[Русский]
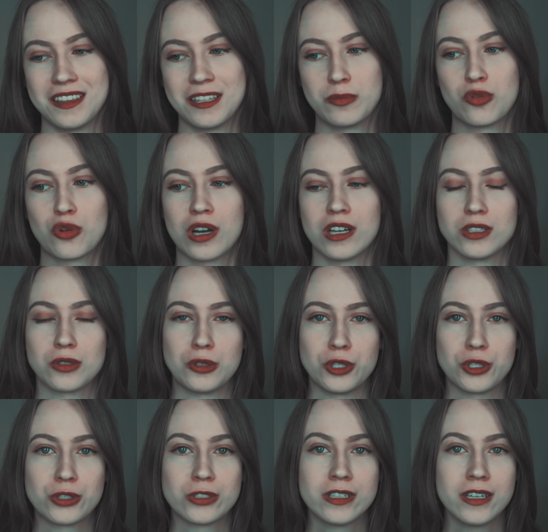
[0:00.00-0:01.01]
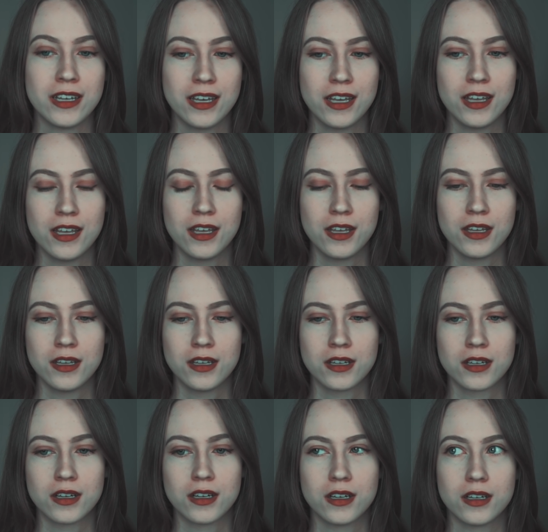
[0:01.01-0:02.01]
или напугать хочет.
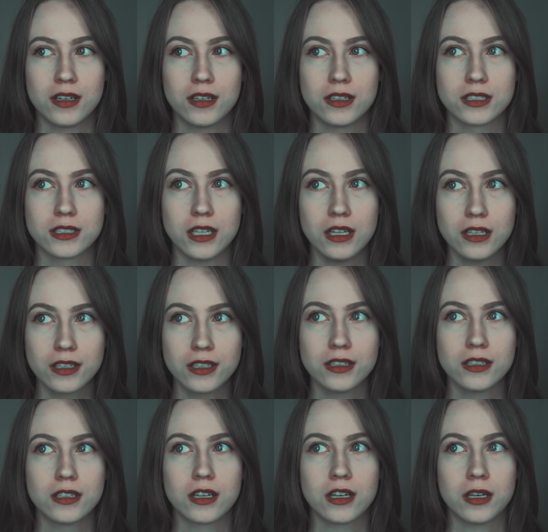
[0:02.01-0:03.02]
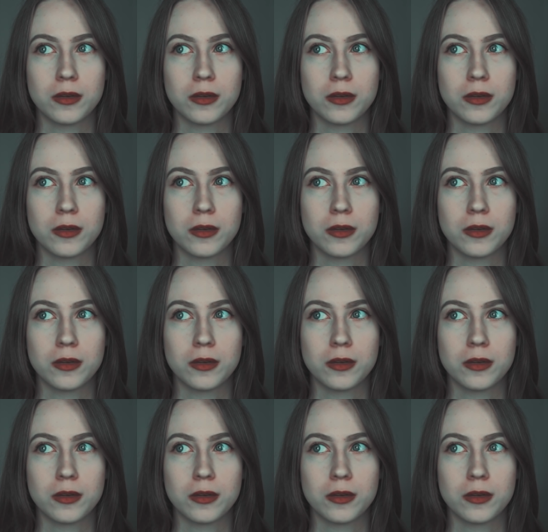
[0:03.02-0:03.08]
Сталкинг